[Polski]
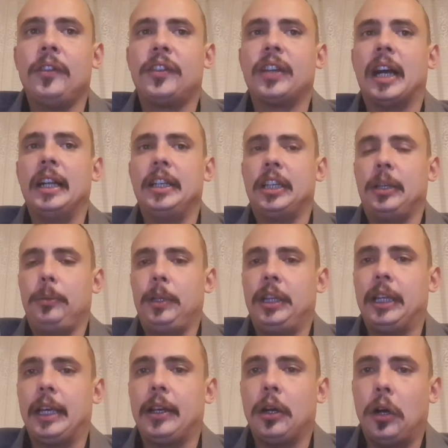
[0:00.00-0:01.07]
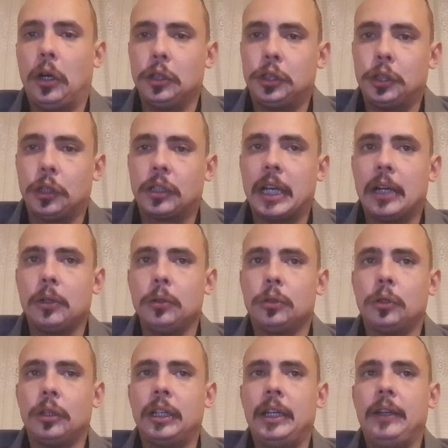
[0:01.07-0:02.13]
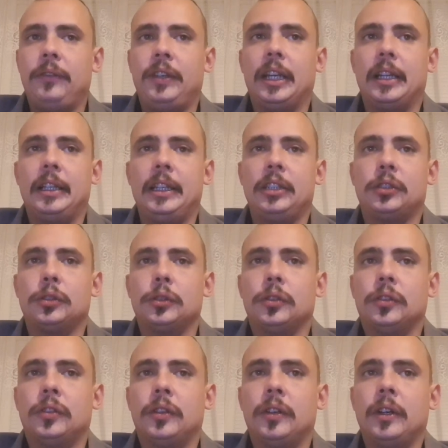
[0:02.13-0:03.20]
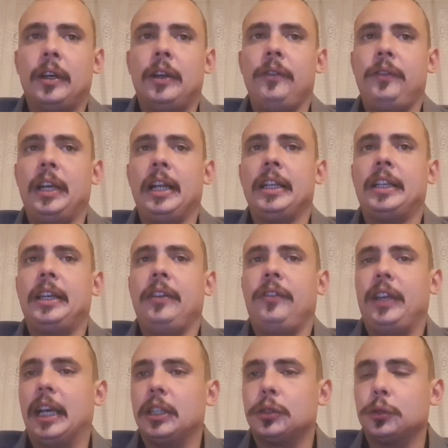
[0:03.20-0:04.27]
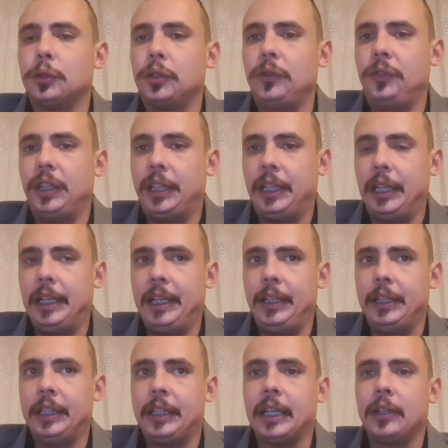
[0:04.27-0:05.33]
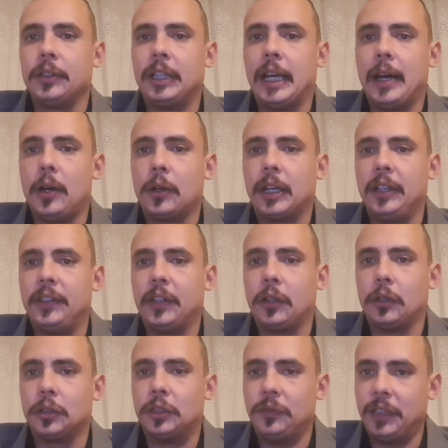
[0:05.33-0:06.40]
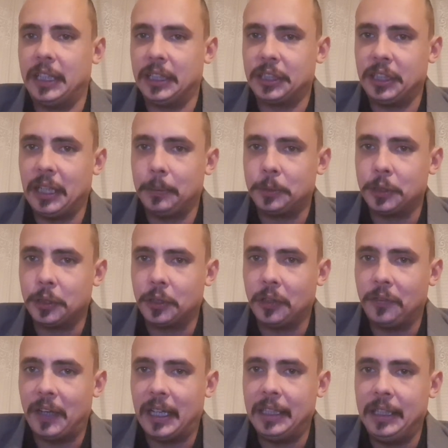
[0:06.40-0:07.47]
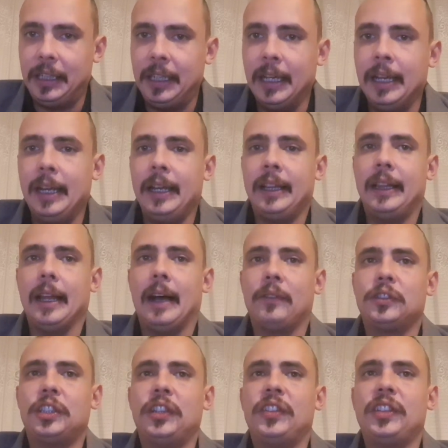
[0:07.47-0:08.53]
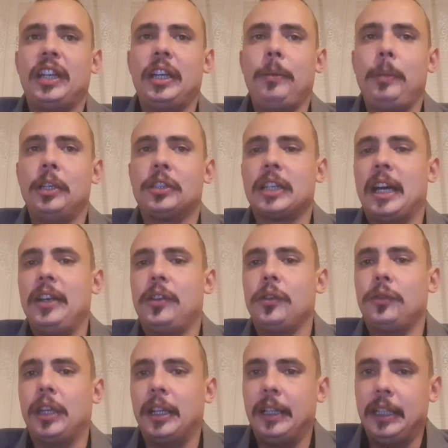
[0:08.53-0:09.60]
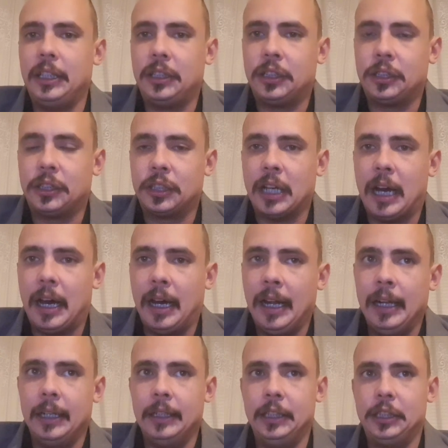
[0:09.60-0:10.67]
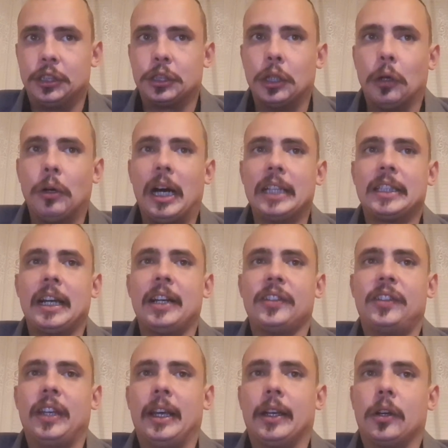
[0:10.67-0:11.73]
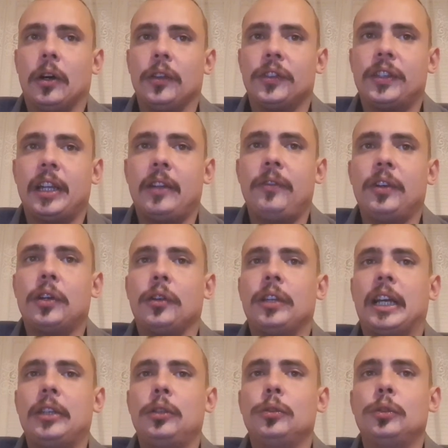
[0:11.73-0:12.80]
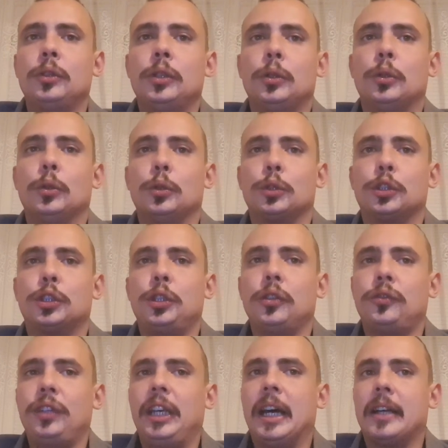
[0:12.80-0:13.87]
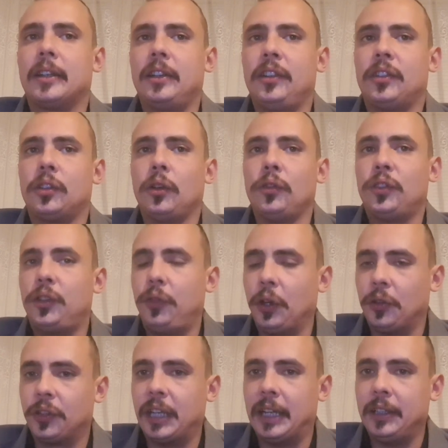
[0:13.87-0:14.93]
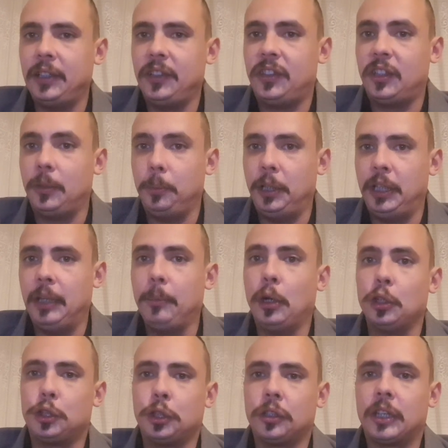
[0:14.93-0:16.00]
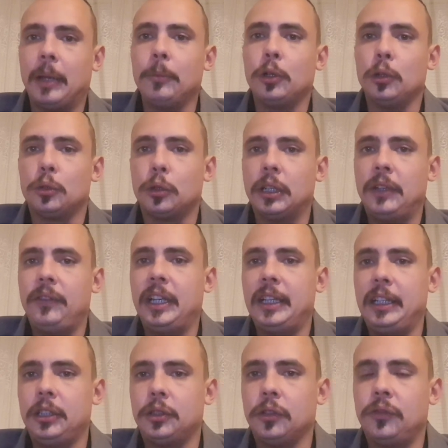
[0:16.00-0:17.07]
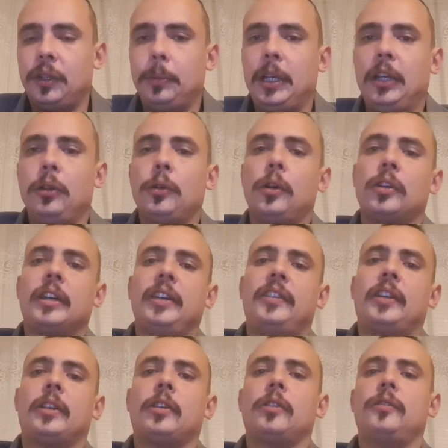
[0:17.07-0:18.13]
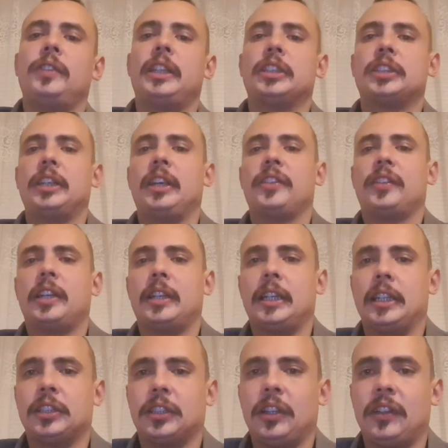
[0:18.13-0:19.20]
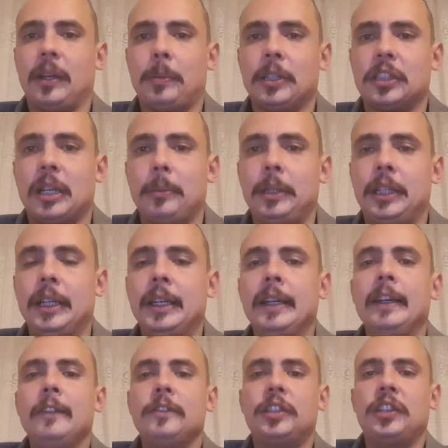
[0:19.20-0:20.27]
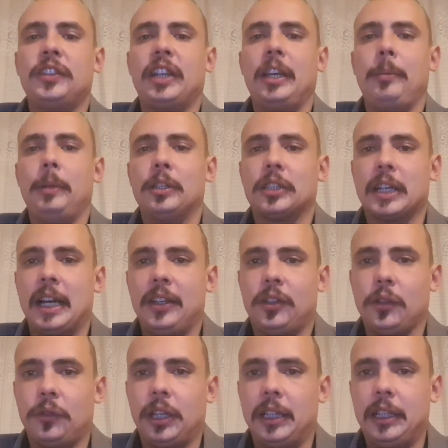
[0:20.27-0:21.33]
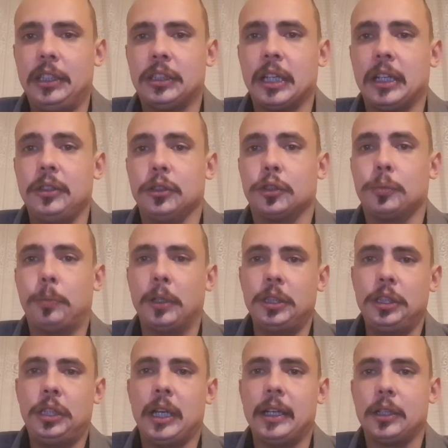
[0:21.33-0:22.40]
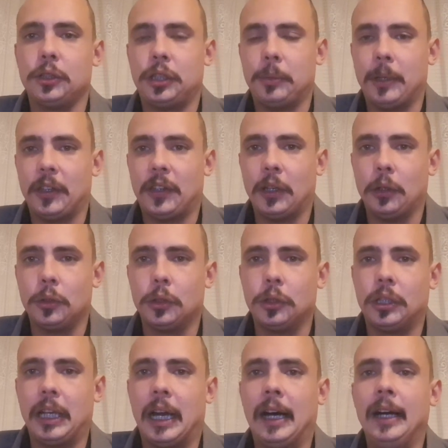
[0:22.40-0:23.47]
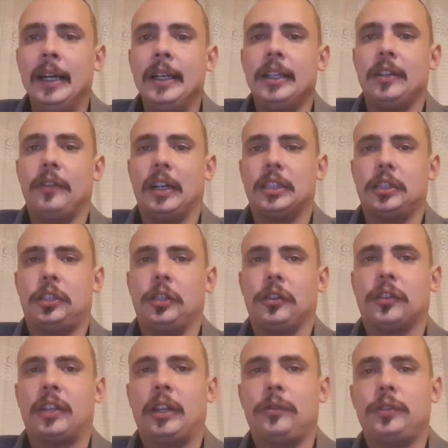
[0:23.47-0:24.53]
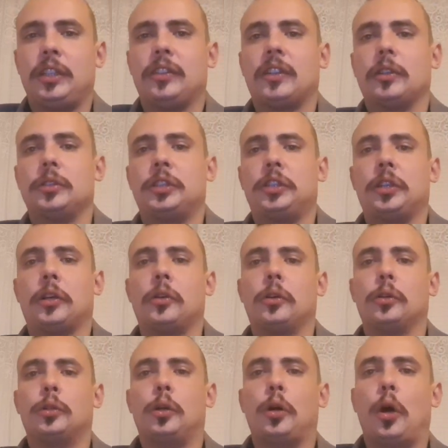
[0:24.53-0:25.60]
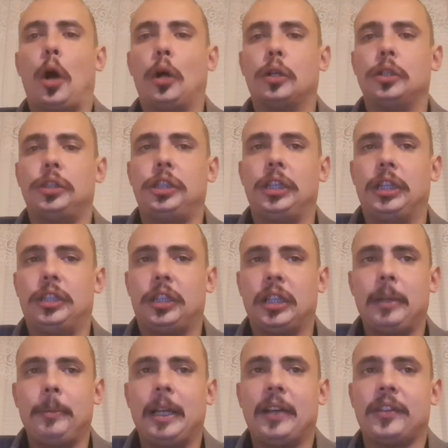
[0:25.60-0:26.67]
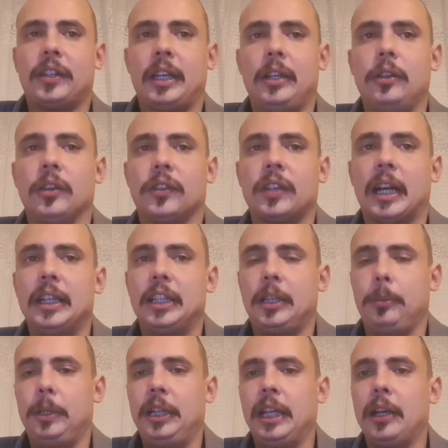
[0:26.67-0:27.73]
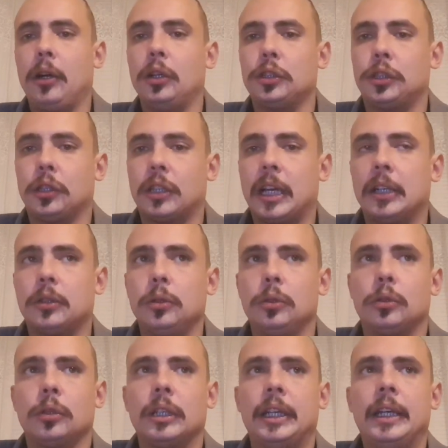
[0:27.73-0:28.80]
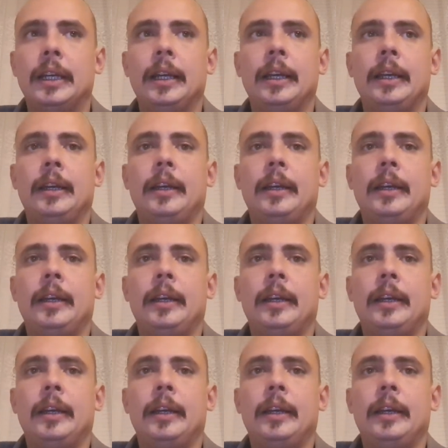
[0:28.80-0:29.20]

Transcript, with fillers: w sali Gminnego Ośrodka Kultury w Jedliczu Wielki wieczór wigilijny tego dnia organizatorzy wydarzenia przygotowali dla wszystkich mieszkańców Jedlicza liczną atrakcję. Koncert w wykonaniu uczniów i artystów związanych z Gminnym Ośrodkiem Kultury w Jedliczu. W imieniu organizatorów wydarzenia serdecznie zapraszamy wszystkich mieszkańców Jedlicza już poniedziałek 18 grudnia 2023 roku o godzinie 17 do sali Gminnego Ośrodka Kultury